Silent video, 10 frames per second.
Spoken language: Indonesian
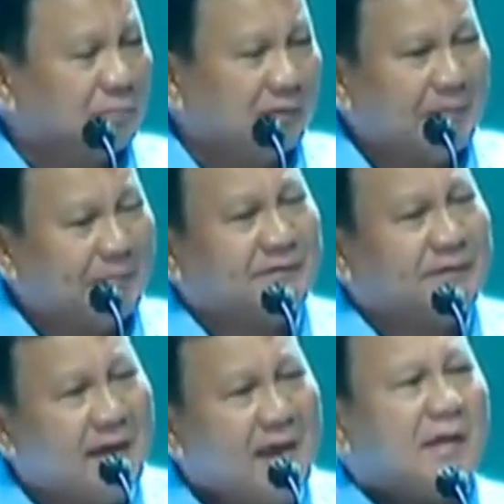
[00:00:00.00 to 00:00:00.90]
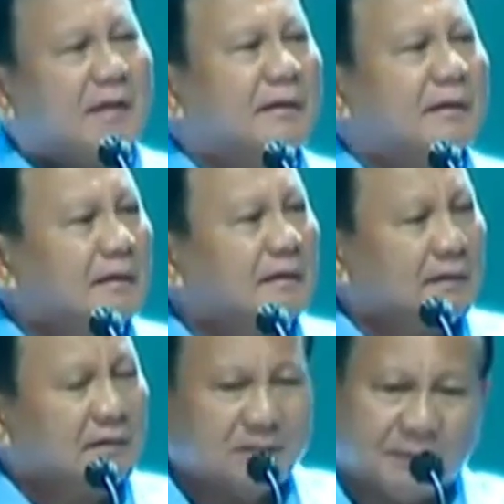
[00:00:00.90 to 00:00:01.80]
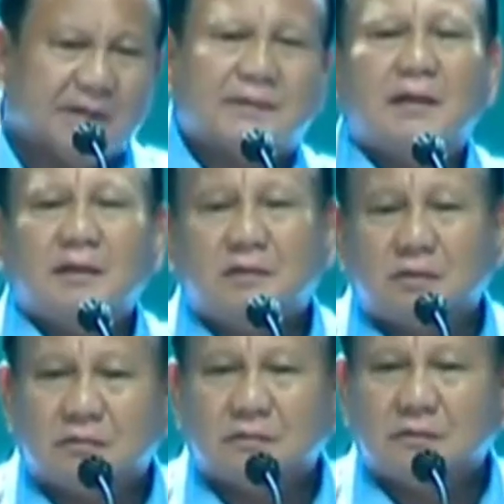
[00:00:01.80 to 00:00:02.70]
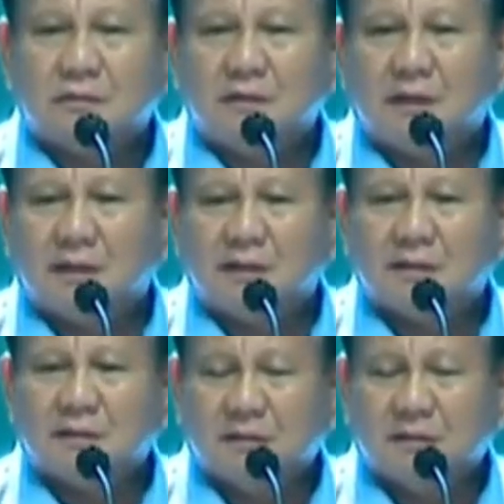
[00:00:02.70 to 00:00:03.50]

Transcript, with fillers: pendapat saya seperti tadi itu iya kan?